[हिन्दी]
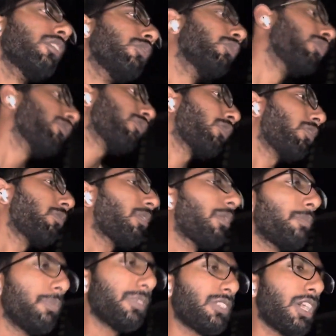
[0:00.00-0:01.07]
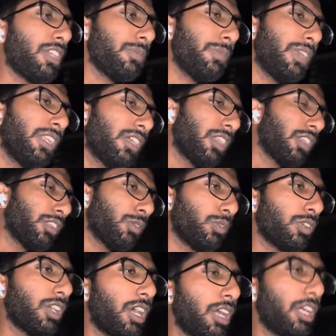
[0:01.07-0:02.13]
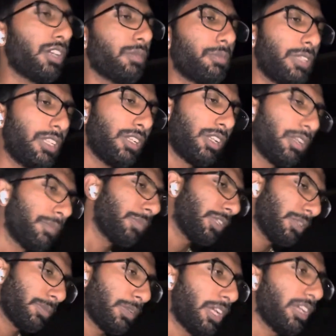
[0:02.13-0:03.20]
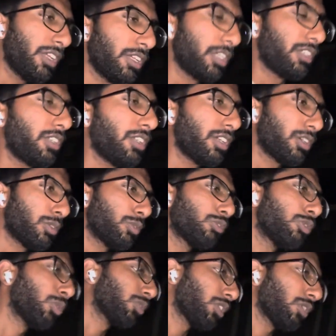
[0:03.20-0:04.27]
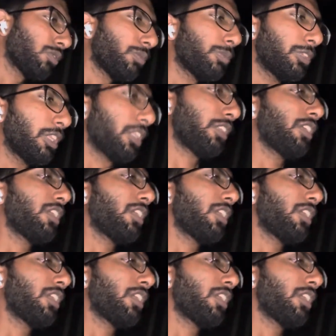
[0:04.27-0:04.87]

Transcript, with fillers: यूनिफॉर्म अब बस आज मेल करा था उनका आया मेल पे रिप्लाई कि अगर कुछ होता तो हम बताते